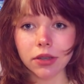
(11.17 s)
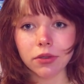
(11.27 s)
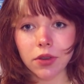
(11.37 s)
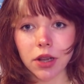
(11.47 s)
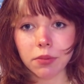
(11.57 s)
ten
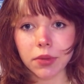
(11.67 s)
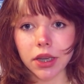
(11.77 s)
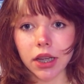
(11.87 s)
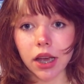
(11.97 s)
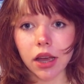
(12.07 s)

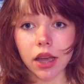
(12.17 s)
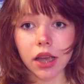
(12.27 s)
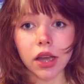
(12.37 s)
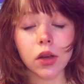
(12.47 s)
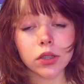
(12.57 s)
filmik y,
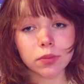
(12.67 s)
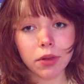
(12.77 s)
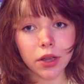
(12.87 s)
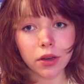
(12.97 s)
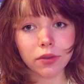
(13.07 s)

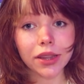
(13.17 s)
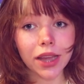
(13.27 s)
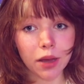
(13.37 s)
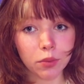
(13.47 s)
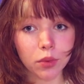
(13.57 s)
cosplayowe
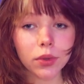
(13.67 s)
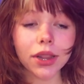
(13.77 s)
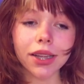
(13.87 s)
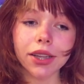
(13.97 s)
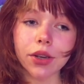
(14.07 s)
tabu,
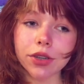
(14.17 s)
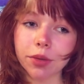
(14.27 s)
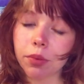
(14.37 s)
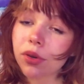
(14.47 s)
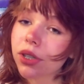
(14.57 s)
dlatego
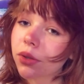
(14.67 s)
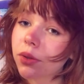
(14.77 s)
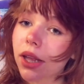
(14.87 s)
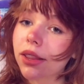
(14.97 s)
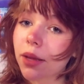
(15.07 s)
że poruszę
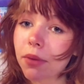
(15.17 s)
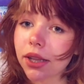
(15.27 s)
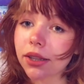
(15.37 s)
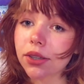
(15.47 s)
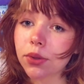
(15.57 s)
tutaj
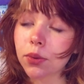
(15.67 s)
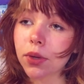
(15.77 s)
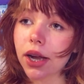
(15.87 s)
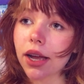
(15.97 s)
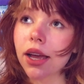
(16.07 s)
tematy,
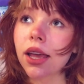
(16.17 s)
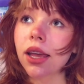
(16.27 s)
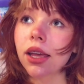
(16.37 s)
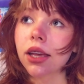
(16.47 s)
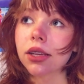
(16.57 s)
które
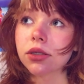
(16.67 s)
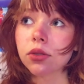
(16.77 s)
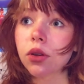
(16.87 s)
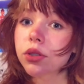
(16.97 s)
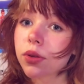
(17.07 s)

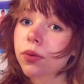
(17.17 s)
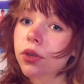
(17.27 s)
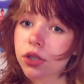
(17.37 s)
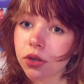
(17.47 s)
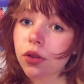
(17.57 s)
no, są
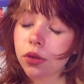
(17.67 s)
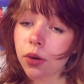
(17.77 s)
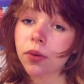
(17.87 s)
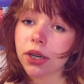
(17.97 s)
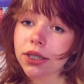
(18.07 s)
dość
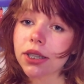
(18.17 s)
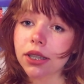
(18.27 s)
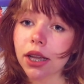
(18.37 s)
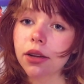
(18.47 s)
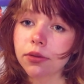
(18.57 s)

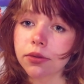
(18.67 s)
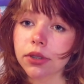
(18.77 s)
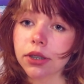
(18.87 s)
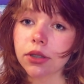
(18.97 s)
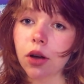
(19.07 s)
kontrowersyjne
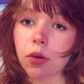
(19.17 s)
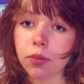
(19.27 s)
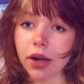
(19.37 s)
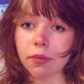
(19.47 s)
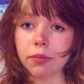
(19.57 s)
w
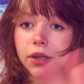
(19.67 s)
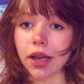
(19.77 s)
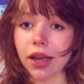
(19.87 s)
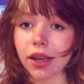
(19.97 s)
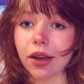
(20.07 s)

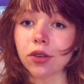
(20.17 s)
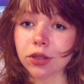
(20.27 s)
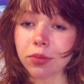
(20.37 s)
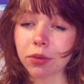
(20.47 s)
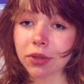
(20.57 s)
obrębie
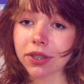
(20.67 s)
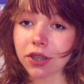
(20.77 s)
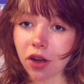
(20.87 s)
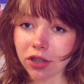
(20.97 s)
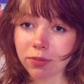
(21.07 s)
osób
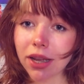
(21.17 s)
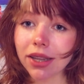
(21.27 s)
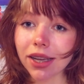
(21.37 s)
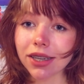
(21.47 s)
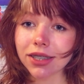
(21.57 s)
robiących cosplay,
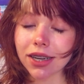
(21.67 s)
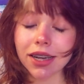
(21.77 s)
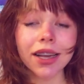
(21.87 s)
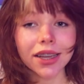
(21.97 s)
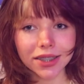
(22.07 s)

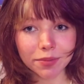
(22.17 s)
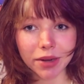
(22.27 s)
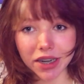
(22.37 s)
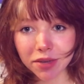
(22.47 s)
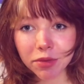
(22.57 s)
także
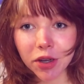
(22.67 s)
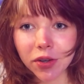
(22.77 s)
zapraszam do